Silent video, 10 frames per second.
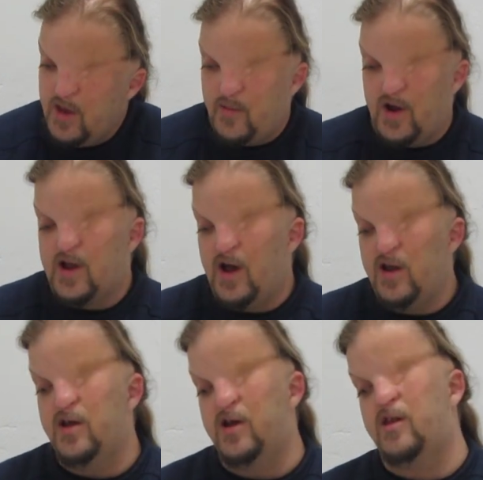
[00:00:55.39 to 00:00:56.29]
Man
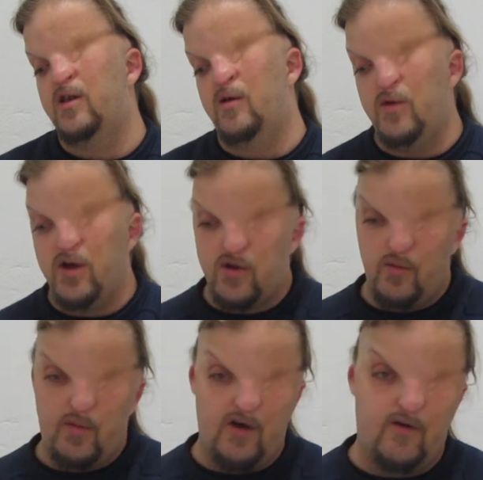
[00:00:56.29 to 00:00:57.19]
kann jetzt nämlich
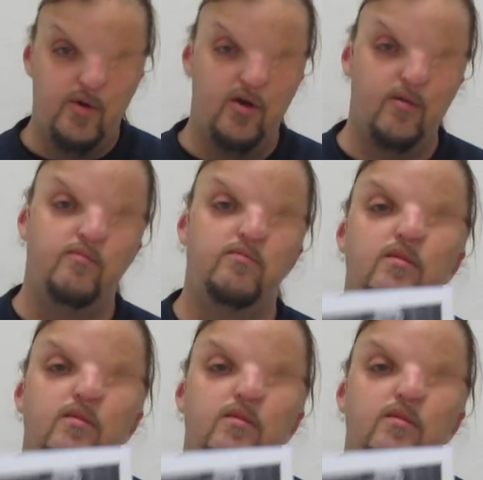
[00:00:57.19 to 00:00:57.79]
zum Beispiel